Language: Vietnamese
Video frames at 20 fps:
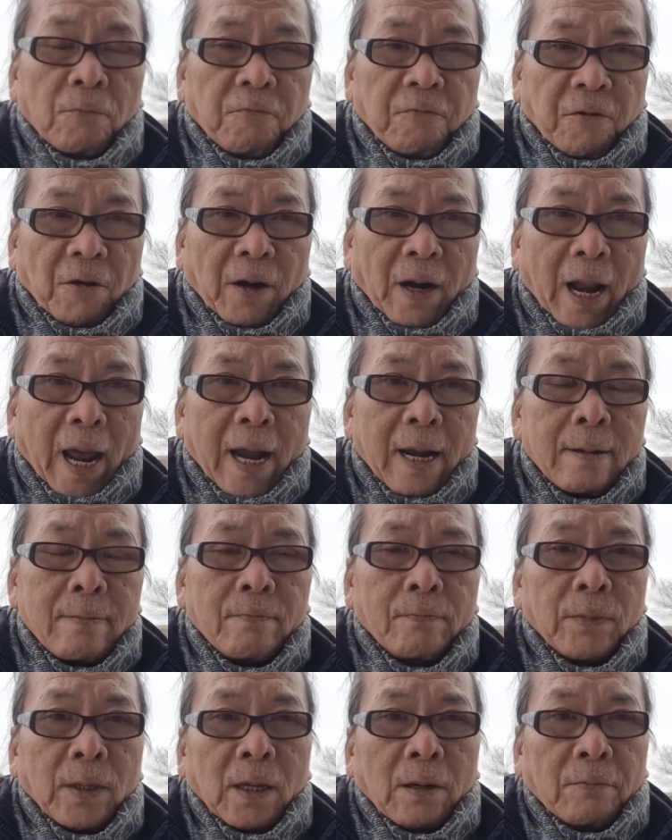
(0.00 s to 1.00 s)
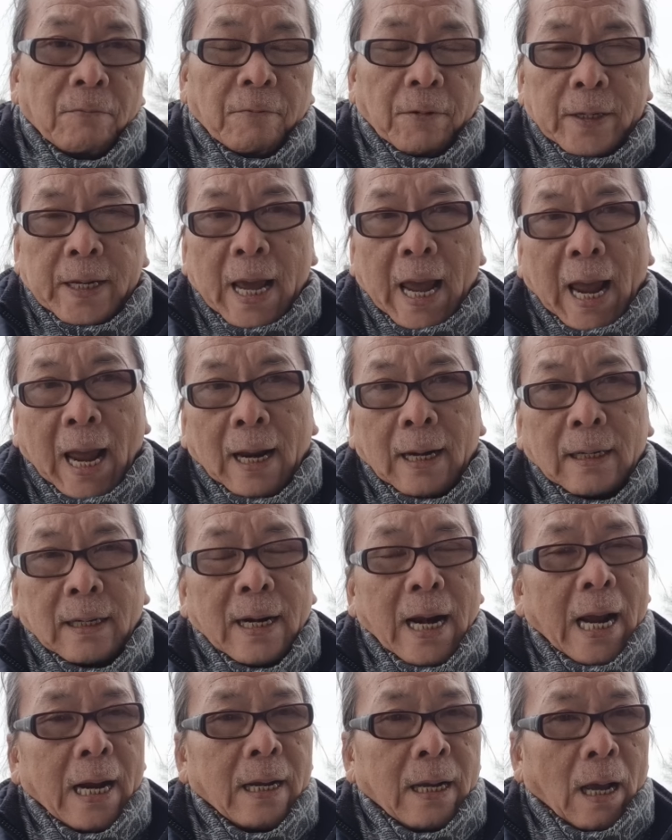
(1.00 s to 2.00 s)
Phần Lan với Nga
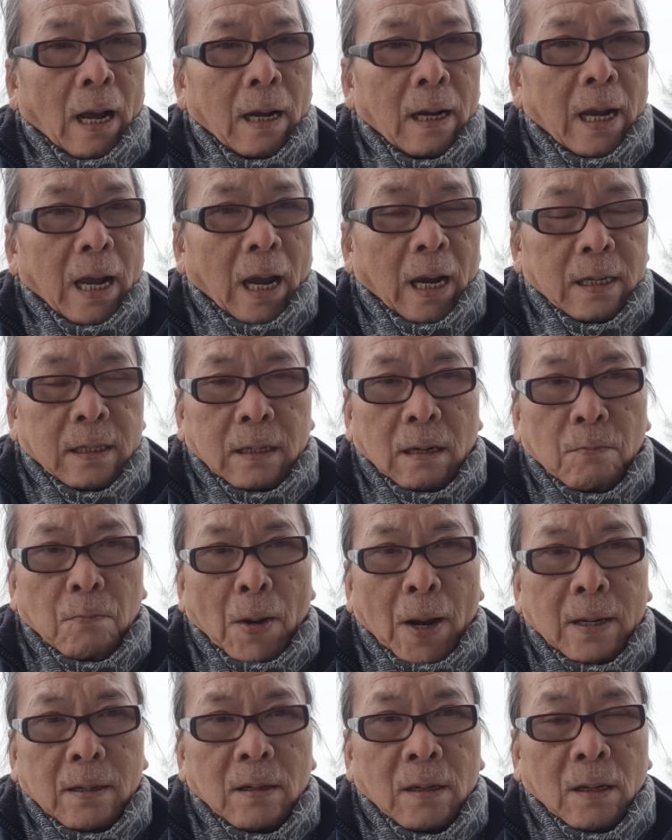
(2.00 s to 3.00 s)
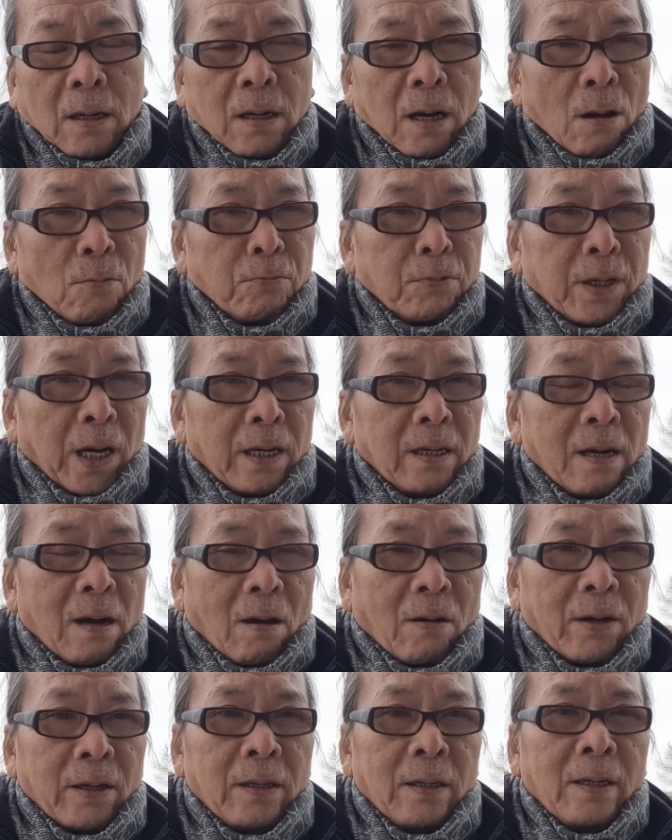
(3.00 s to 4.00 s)
đang cận kề trước mắt không tránh
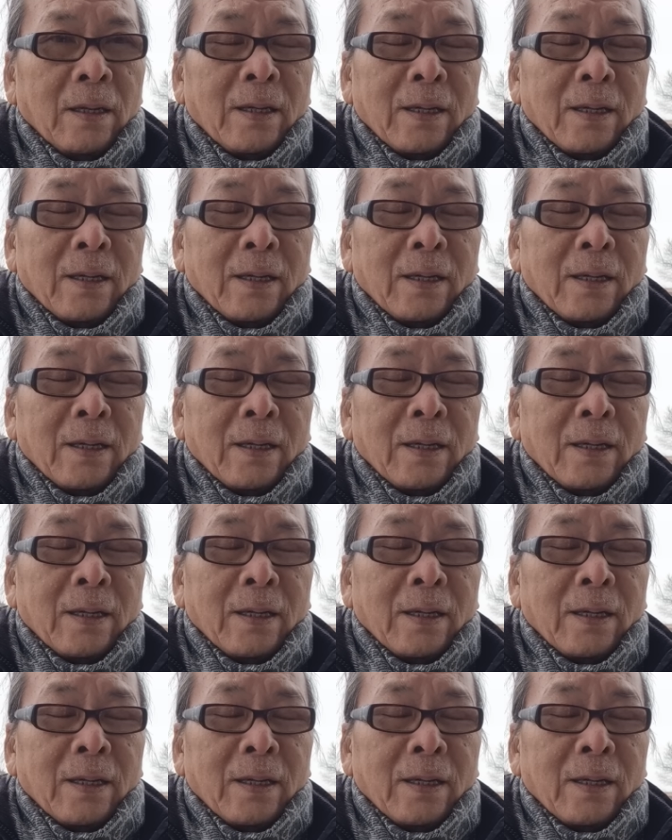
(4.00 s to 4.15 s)
khỏi